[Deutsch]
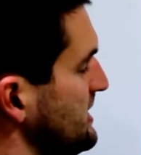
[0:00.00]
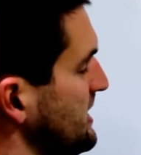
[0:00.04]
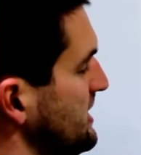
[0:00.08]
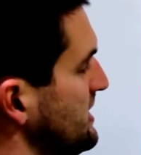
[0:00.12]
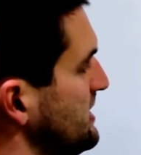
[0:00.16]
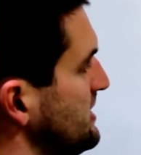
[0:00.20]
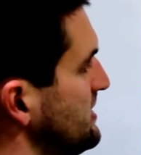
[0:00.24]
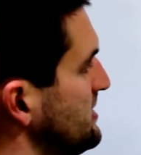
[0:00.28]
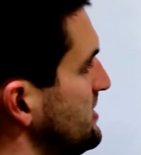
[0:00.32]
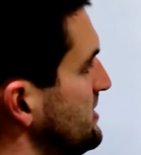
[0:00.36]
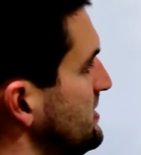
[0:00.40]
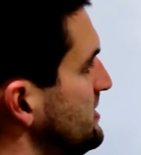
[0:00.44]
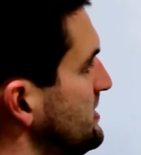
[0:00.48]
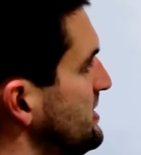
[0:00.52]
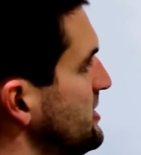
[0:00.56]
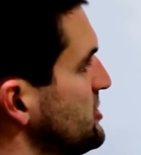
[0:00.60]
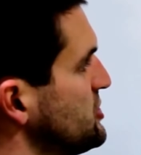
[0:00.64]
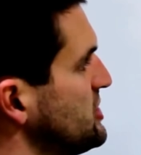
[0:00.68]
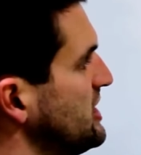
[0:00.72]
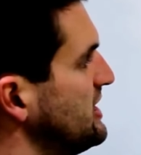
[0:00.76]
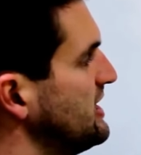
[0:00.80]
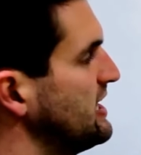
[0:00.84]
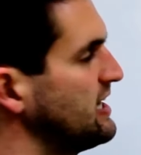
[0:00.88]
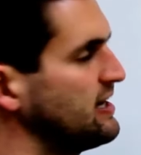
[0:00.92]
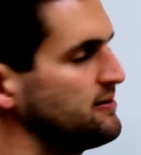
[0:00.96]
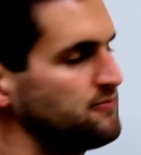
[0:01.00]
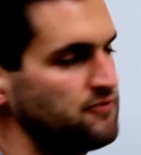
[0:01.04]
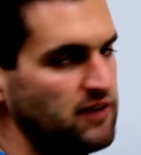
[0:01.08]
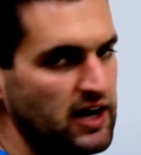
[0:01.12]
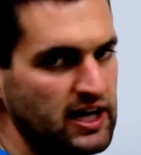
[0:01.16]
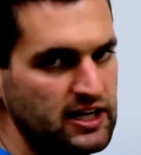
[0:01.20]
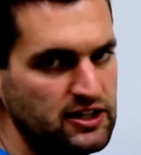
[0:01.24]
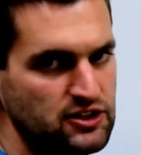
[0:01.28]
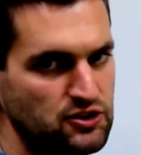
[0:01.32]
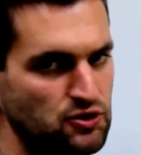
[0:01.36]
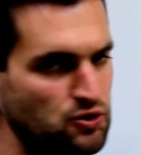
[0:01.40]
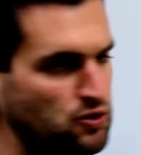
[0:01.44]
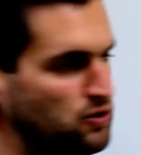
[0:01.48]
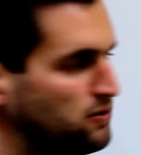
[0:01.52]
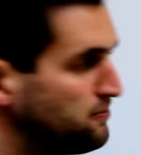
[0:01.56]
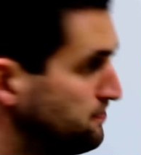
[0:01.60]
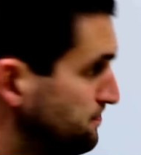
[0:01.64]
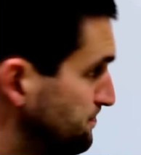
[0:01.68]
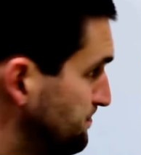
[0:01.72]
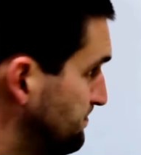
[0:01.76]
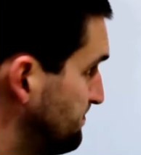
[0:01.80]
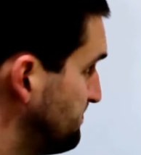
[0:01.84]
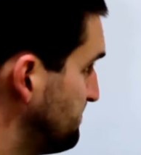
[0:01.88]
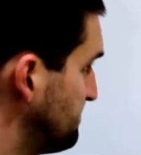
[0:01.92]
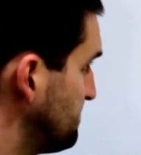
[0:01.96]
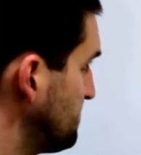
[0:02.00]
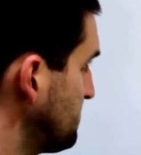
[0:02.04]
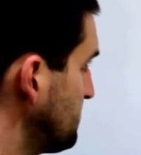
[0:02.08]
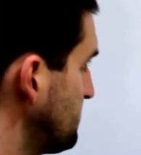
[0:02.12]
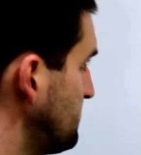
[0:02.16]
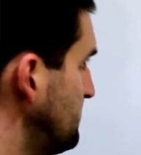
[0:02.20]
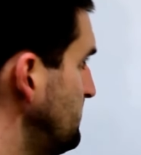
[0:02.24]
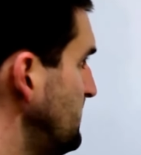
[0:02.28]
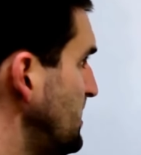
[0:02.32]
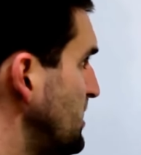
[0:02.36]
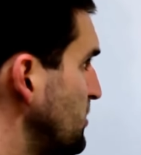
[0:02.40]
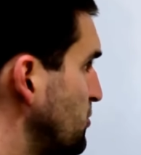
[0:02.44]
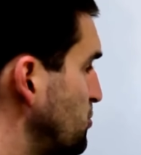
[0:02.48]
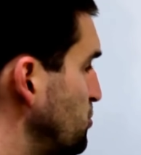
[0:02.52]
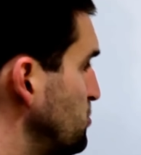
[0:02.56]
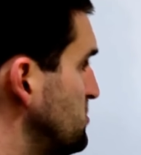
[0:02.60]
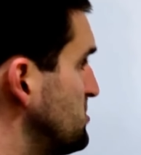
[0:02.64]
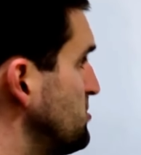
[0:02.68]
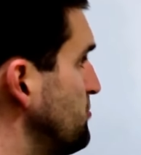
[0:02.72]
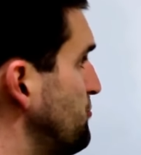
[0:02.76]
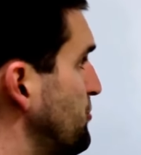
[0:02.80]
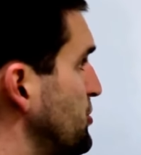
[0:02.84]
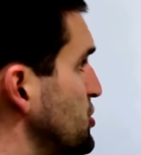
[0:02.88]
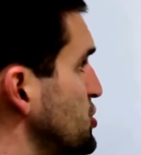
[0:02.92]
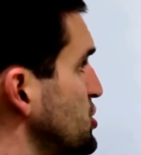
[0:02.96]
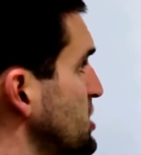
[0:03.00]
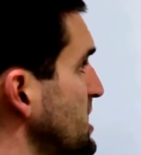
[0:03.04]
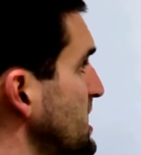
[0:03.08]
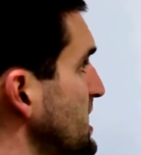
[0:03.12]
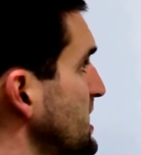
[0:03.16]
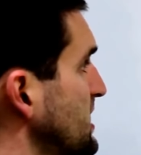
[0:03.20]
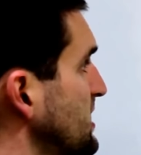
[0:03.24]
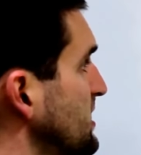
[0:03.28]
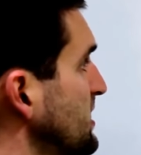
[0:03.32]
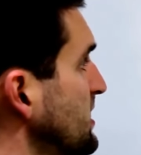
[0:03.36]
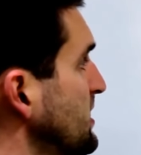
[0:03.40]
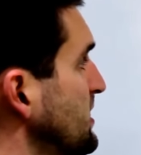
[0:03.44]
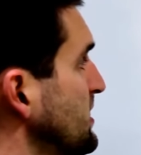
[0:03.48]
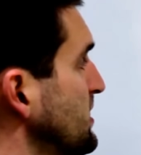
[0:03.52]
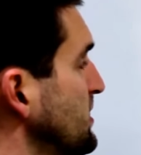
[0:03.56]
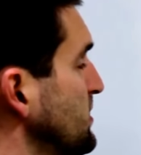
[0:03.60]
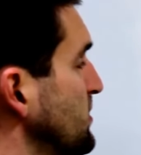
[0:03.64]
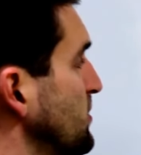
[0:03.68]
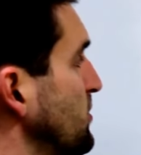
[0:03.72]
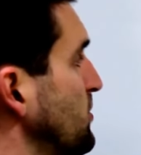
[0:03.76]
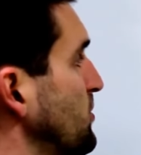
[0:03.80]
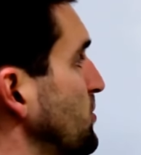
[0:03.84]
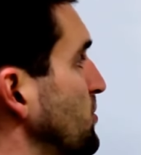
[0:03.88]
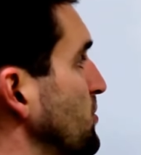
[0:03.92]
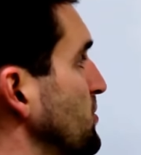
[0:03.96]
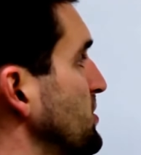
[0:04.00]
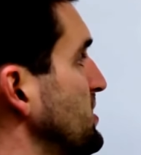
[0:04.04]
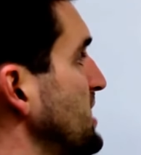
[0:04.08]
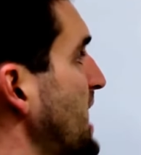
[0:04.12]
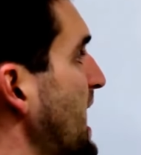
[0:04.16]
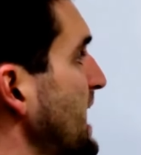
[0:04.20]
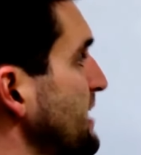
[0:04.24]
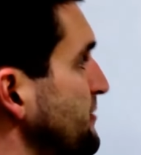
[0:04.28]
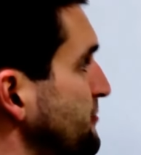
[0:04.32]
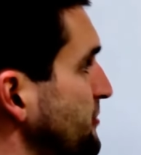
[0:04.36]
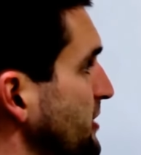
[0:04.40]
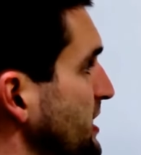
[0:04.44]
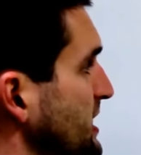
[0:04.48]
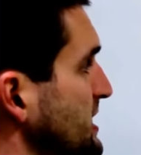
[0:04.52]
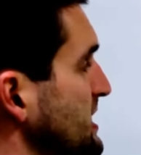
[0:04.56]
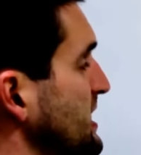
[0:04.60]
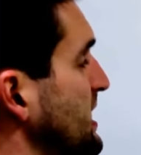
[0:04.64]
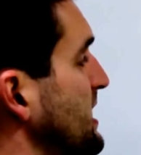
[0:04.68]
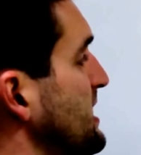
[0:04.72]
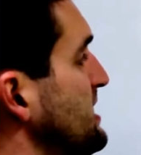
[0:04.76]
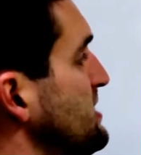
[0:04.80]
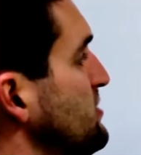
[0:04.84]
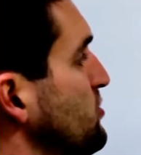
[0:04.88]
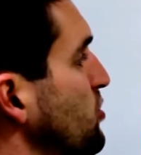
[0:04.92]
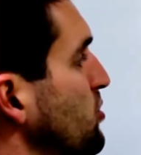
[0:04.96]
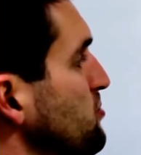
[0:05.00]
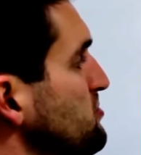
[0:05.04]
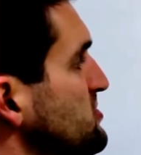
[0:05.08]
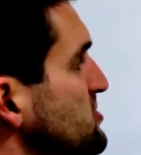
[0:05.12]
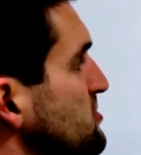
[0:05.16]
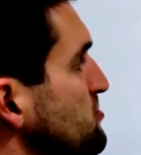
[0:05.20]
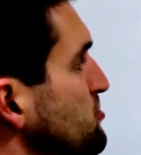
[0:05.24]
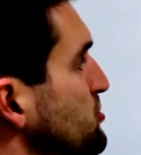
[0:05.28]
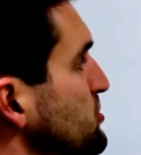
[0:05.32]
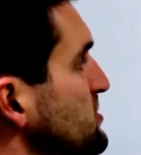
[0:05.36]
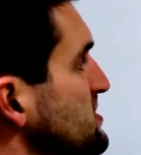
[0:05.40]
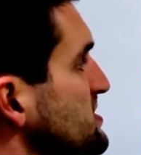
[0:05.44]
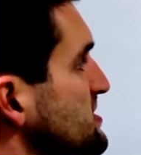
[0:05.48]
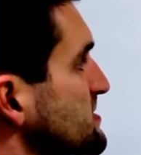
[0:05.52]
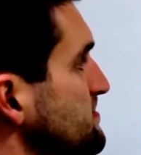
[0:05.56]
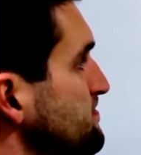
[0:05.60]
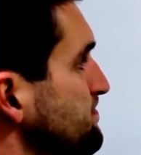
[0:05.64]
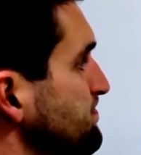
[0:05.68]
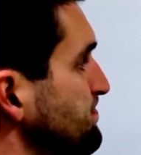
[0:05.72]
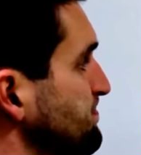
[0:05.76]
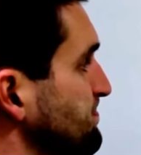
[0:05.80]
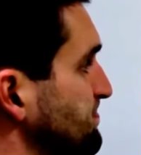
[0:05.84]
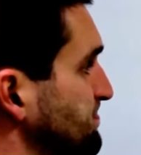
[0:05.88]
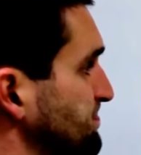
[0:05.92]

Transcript: dann der Standardabweichung gut zu verstehen und einfach in die Rechnung umzumünzen.